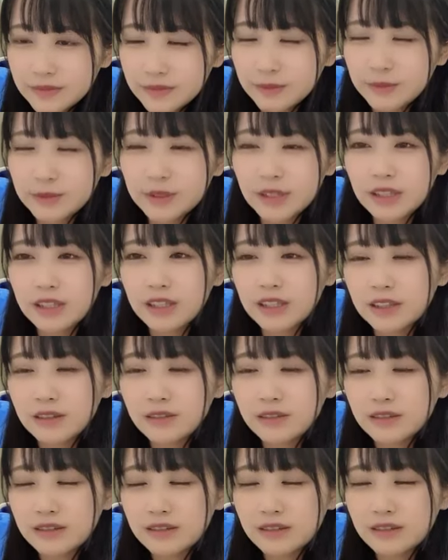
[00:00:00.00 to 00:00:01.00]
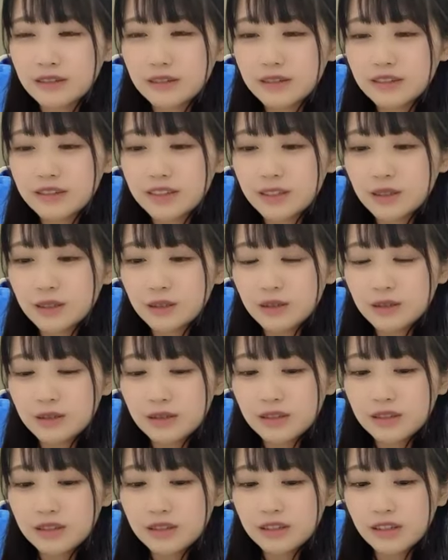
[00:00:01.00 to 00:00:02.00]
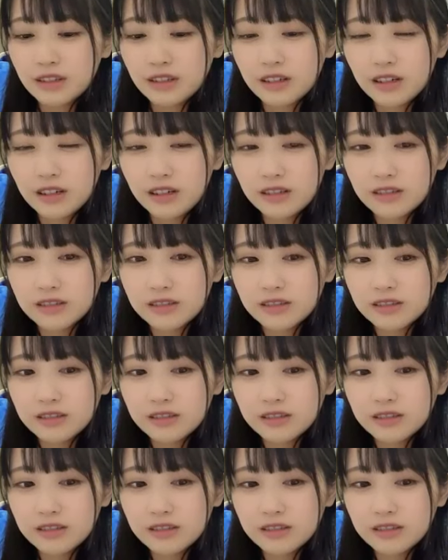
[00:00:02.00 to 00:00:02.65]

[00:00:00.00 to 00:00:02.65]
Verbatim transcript: でもねなんか